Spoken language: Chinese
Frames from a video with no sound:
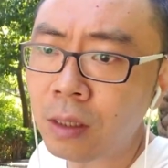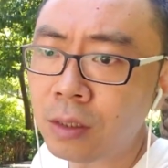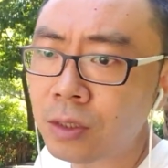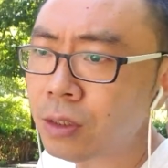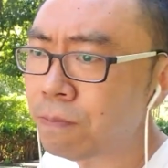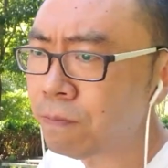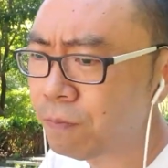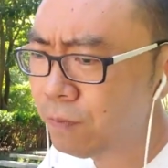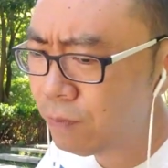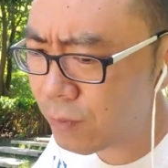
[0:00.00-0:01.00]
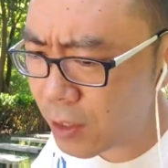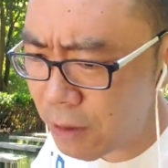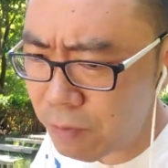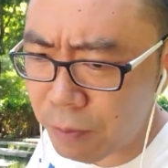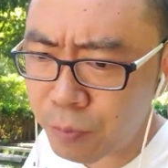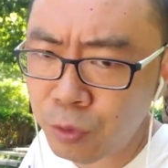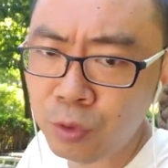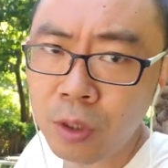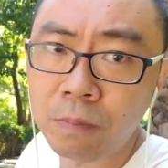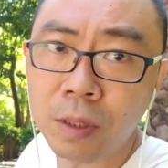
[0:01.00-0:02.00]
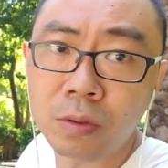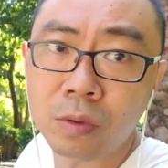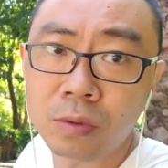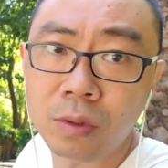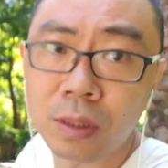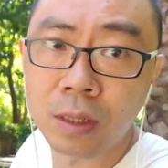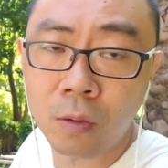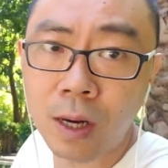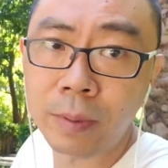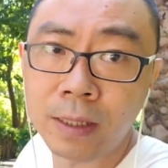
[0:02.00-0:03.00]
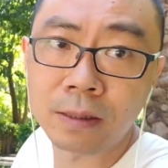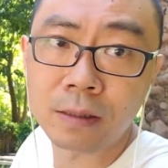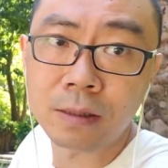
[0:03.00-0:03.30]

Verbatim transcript: 是根本不缺拼多多和花呗的。